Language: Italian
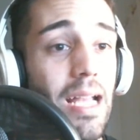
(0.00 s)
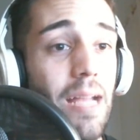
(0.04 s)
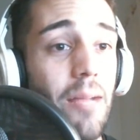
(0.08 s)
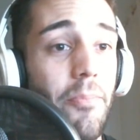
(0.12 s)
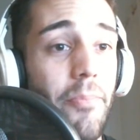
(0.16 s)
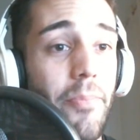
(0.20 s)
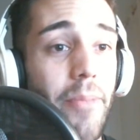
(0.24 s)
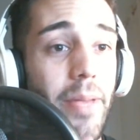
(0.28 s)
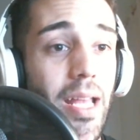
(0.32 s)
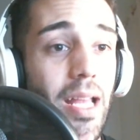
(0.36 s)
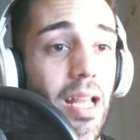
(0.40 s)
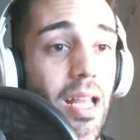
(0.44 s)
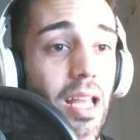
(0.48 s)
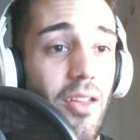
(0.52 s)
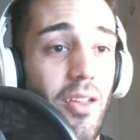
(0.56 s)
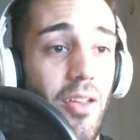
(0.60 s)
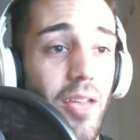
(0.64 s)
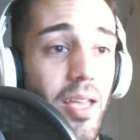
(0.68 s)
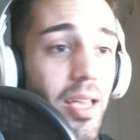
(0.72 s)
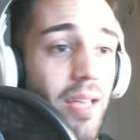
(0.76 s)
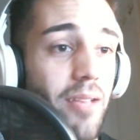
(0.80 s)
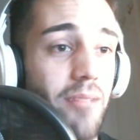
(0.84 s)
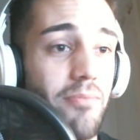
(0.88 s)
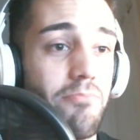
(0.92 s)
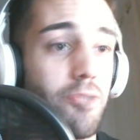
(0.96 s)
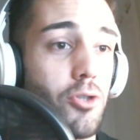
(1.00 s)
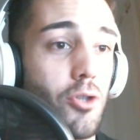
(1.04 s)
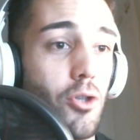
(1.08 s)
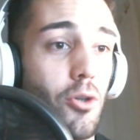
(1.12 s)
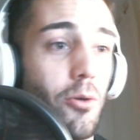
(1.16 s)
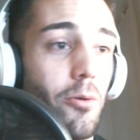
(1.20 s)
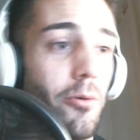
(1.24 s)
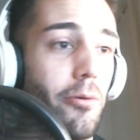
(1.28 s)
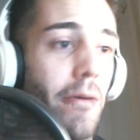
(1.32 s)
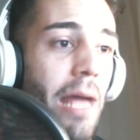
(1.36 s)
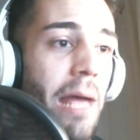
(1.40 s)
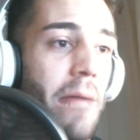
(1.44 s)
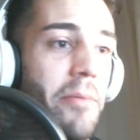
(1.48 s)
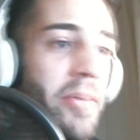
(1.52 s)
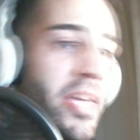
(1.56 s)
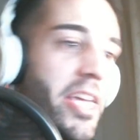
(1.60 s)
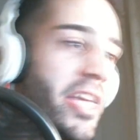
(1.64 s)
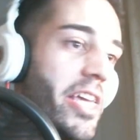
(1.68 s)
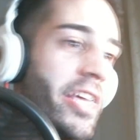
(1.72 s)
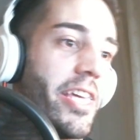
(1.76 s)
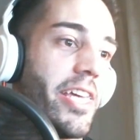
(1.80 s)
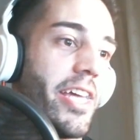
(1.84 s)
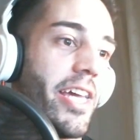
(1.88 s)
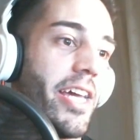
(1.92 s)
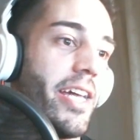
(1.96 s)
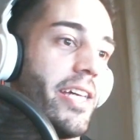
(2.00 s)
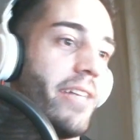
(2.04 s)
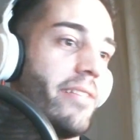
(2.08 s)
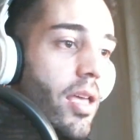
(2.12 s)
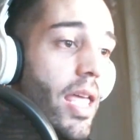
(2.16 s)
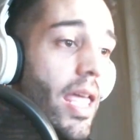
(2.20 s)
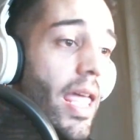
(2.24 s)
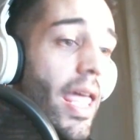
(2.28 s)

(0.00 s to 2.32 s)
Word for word: capelli sono una minchia.